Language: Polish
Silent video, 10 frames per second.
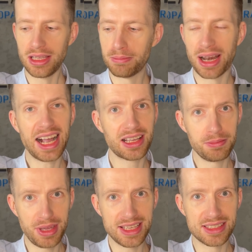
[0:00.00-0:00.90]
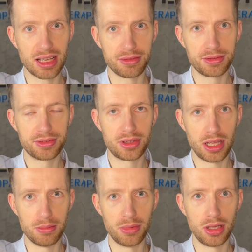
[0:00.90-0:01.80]
i brak miejsca w
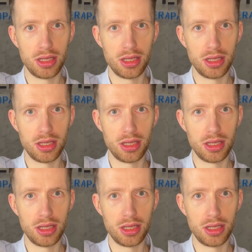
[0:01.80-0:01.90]
tym,